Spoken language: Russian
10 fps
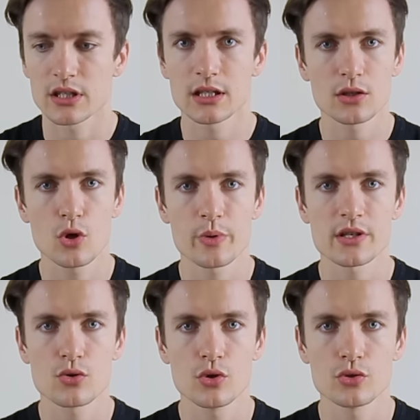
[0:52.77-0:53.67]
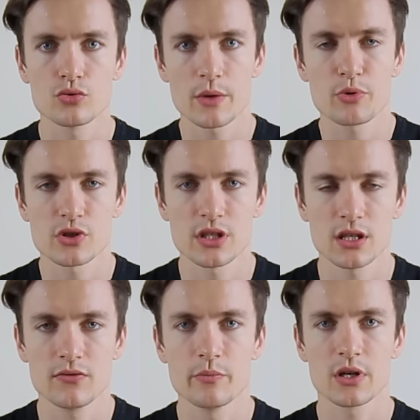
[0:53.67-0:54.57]
Когда такое происходит, у тебя просто
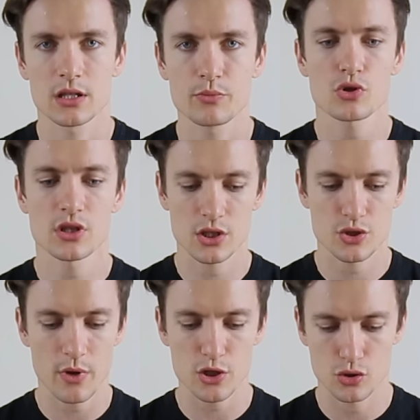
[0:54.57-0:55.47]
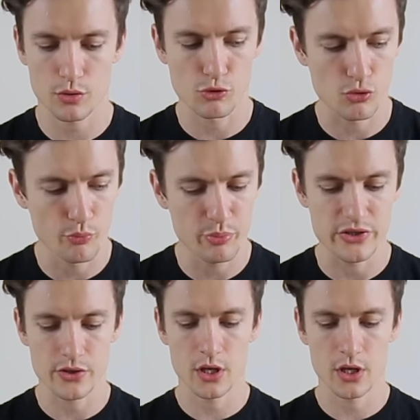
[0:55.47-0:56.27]
нет выбора, ты просто нажимаешь кнопку «Купить».